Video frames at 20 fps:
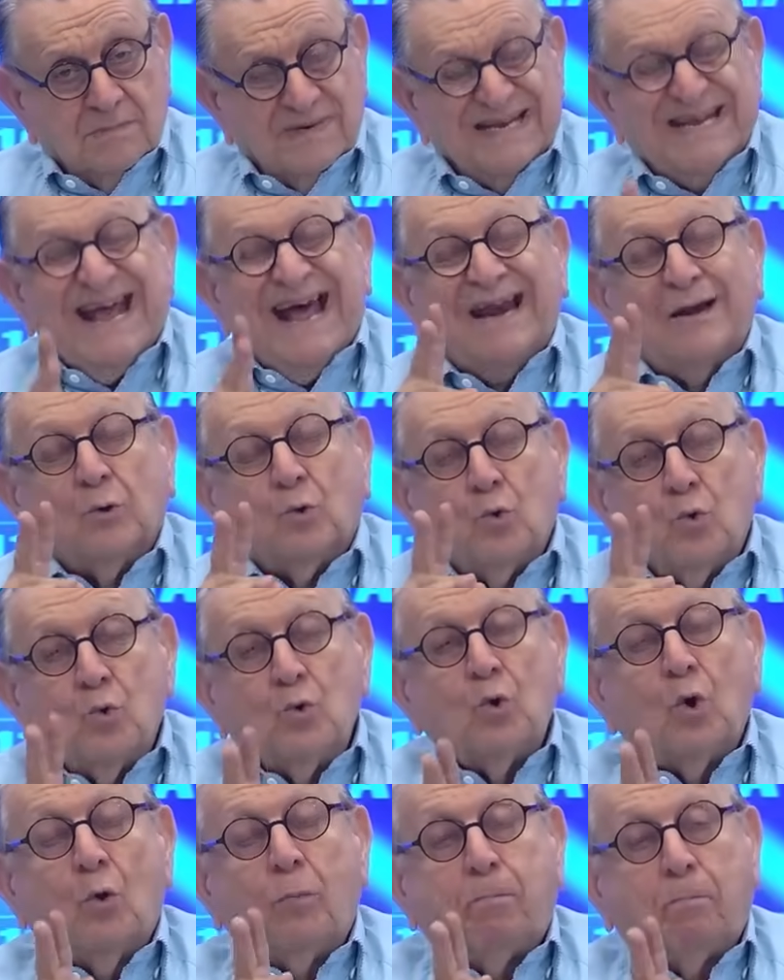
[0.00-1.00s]
y
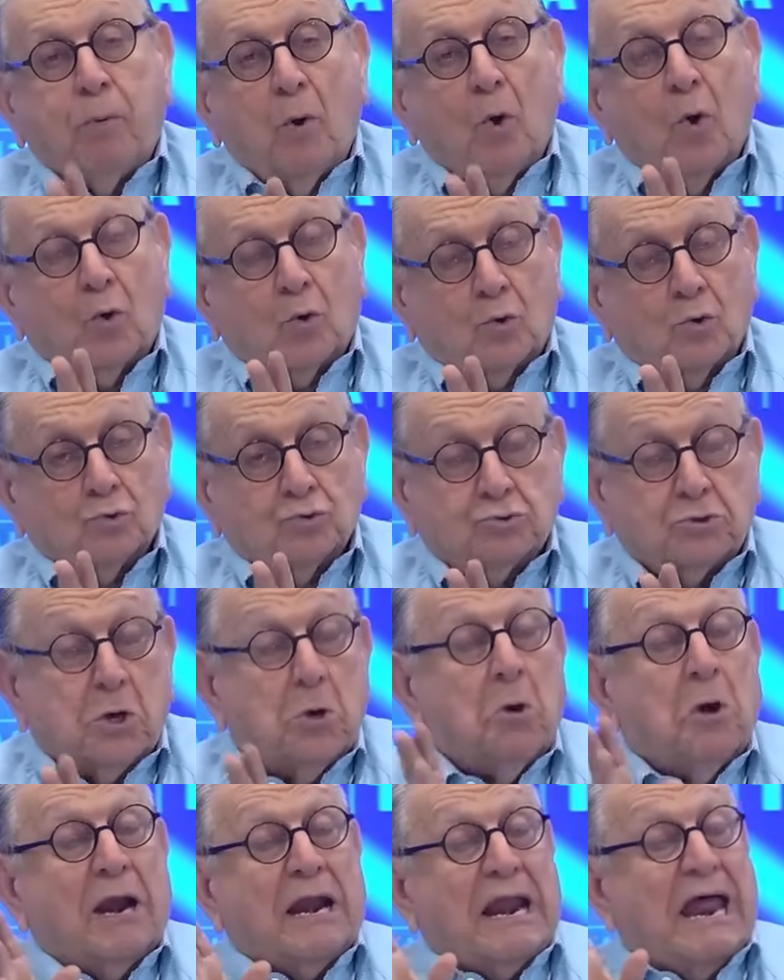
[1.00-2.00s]
algunos pocos que
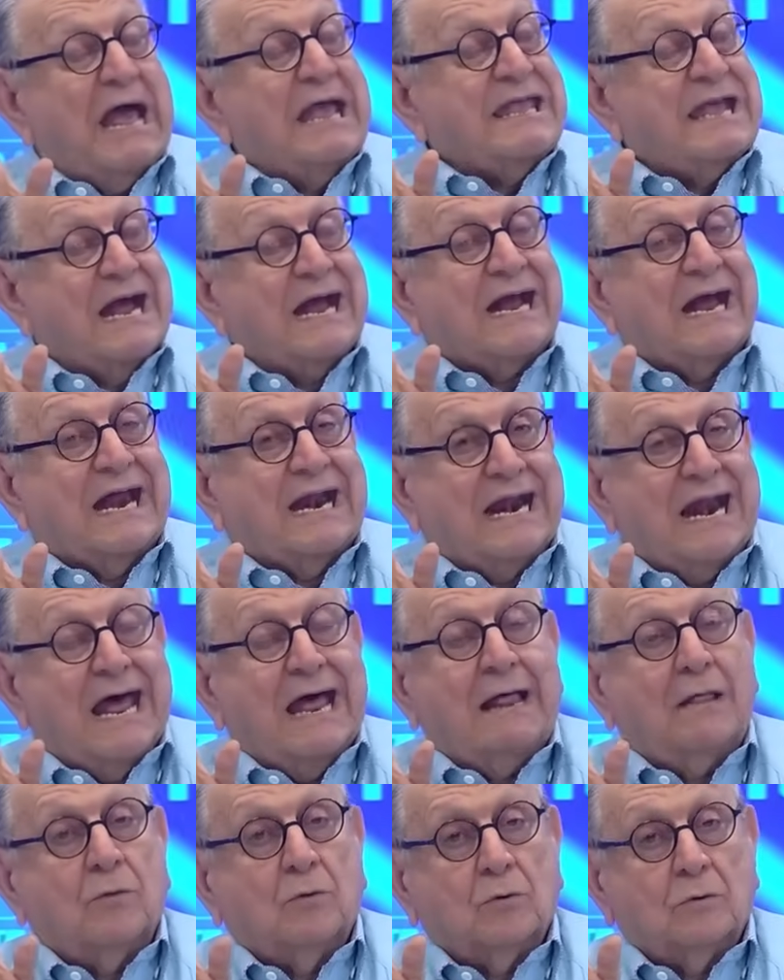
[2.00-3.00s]
ojalá hayan
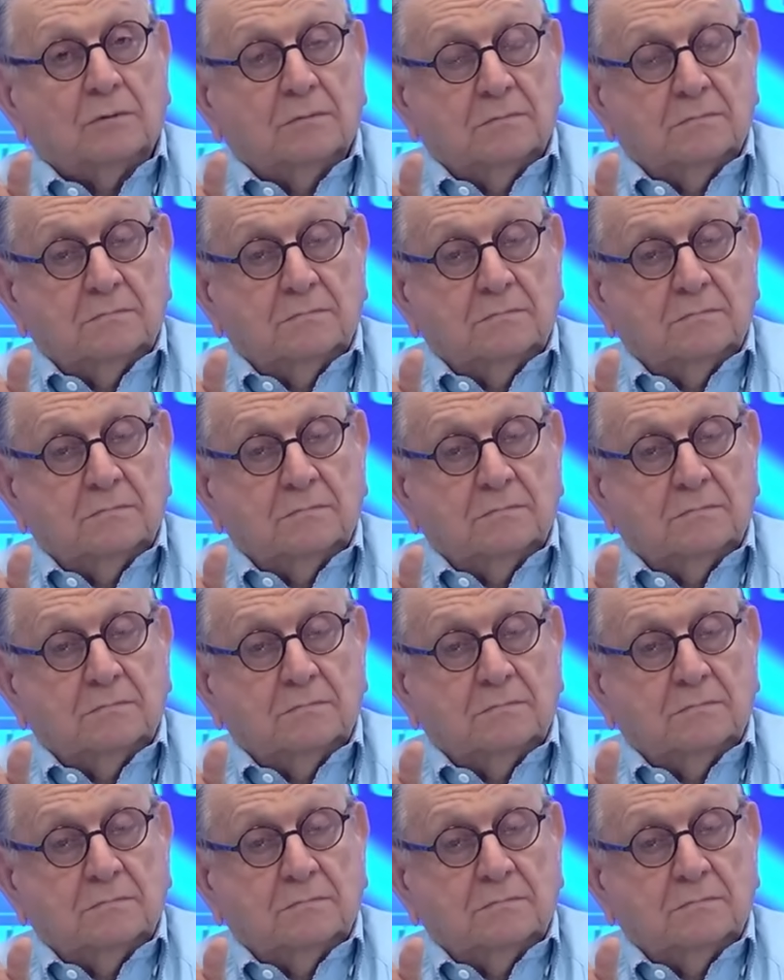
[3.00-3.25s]
ganado